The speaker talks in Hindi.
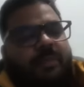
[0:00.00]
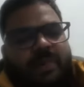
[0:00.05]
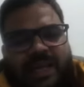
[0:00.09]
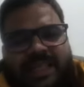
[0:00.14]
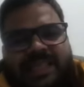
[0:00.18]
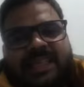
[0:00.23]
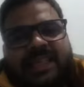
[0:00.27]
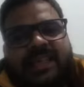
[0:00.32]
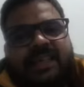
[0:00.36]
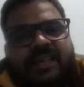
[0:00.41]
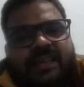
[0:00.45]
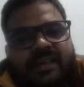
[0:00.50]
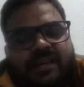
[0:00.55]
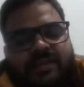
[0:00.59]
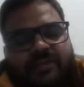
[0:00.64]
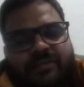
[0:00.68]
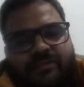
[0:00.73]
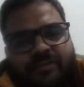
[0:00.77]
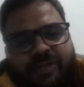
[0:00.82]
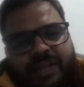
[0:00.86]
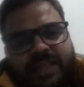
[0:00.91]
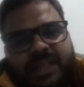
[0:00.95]
प्लेजेंट
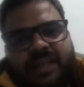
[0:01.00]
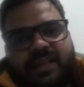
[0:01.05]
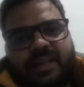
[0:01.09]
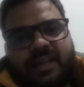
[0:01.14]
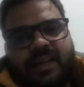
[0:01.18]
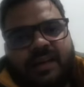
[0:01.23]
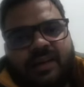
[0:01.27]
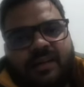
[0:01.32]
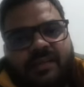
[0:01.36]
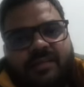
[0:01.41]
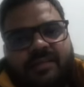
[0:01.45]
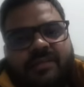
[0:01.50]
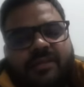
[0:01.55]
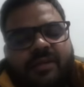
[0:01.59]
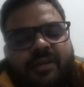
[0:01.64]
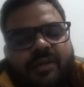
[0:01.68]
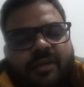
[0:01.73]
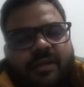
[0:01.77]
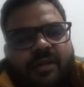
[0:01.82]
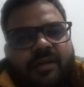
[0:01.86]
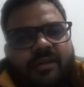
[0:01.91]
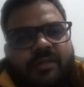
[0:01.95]
वेदर था
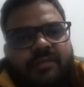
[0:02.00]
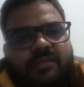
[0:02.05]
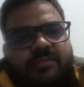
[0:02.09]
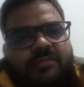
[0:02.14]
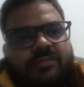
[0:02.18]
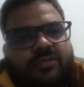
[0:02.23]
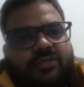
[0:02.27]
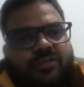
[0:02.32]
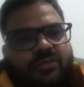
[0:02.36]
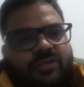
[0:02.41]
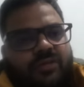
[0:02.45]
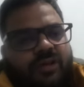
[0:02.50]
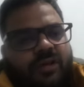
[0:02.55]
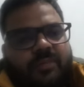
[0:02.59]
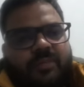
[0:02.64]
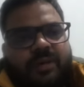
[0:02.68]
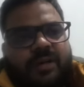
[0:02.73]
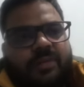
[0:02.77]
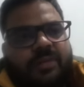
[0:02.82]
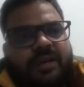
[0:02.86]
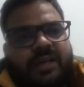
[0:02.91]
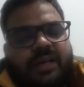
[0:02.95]
तो
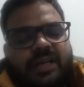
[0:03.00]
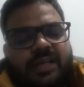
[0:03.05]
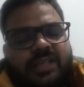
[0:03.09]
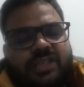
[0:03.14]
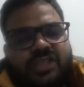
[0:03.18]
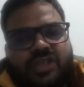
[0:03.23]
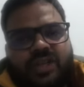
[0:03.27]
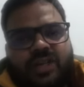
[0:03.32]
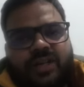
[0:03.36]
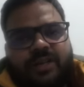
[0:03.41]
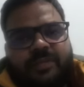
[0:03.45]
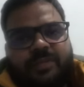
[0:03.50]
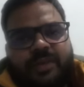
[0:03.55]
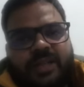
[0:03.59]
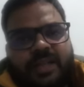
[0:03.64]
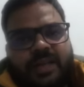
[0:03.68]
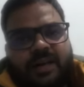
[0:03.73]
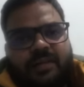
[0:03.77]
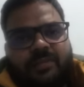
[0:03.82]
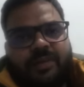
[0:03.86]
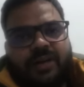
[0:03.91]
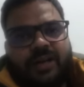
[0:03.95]
नॉर्मल में शर्ट में
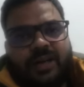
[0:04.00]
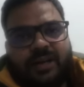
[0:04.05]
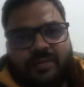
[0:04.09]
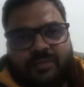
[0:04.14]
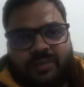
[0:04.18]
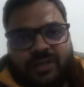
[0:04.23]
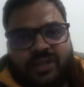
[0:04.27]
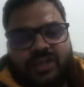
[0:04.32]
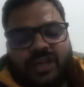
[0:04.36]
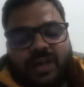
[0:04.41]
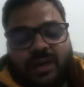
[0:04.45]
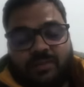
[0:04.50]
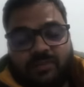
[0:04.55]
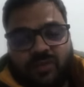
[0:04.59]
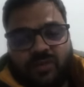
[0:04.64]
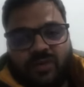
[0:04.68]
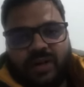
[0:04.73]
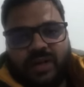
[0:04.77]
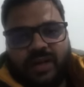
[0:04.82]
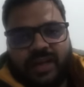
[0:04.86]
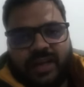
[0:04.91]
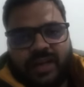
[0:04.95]
था बट अभी शाम
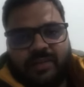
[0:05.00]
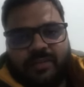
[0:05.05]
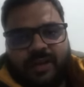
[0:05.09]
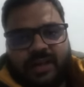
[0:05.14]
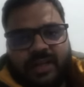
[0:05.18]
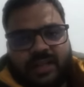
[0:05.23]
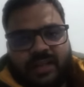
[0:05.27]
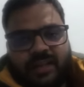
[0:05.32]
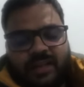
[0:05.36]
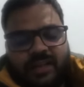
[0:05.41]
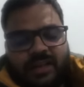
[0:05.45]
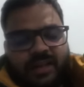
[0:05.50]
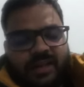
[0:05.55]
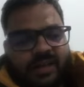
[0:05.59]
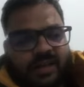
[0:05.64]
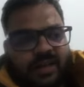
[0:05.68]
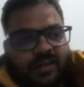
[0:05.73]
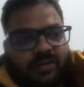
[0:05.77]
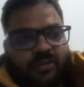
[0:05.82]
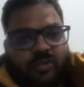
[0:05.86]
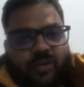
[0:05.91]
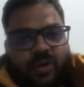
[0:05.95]
को आने के बाद इतनी
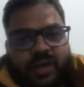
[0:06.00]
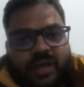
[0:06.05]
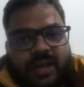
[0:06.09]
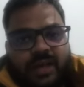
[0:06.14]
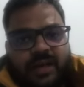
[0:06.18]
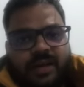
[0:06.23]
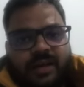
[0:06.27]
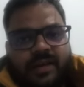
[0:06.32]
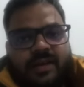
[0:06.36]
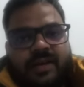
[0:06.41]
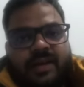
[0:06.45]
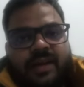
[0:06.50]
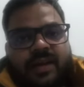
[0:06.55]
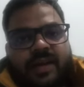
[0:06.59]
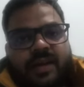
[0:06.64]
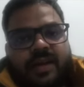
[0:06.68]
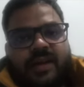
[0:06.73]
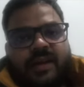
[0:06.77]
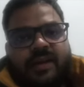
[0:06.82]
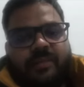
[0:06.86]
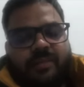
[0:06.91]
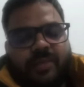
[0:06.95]
ठंड हो गई है कि
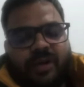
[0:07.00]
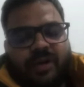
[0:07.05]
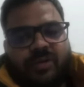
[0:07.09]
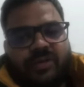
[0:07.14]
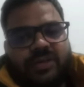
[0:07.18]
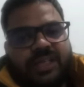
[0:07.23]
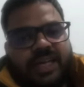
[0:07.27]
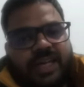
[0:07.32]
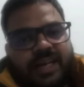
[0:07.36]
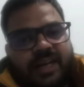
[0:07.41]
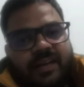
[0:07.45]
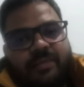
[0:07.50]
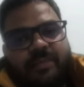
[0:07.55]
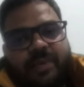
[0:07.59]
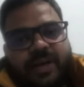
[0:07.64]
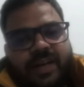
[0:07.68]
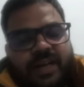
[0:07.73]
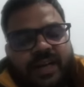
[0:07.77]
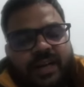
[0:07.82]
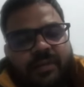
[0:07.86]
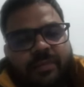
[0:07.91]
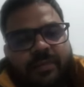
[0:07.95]
मेरे को जैकेट
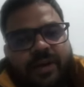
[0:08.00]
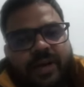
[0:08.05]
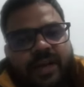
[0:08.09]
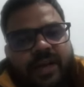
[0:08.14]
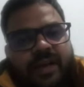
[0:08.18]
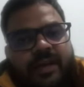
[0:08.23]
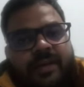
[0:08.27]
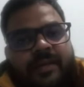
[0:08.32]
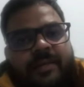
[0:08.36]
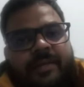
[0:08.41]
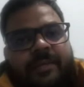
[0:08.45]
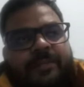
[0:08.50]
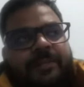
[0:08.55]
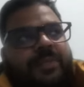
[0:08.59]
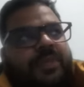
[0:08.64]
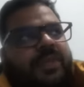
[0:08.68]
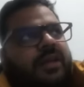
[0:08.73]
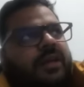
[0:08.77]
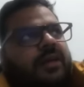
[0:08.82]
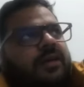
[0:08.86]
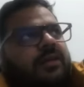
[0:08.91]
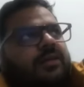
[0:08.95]
पहननी पड़ी
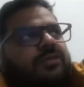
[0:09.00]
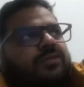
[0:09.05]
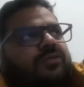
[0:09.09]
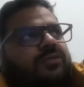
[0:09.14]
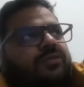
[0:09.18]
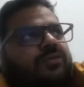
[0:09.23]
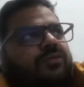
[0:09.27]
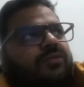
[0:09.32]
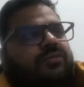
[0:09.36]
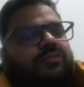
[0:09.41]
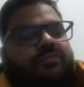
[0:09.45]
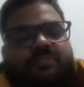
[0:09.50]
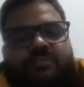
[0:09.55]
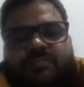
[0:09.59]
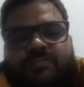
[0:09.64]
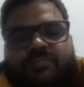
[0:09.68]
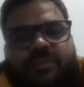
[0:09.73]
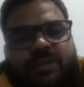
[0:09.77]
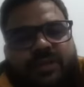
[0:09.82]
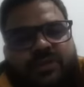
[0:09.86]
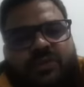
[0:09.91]
तो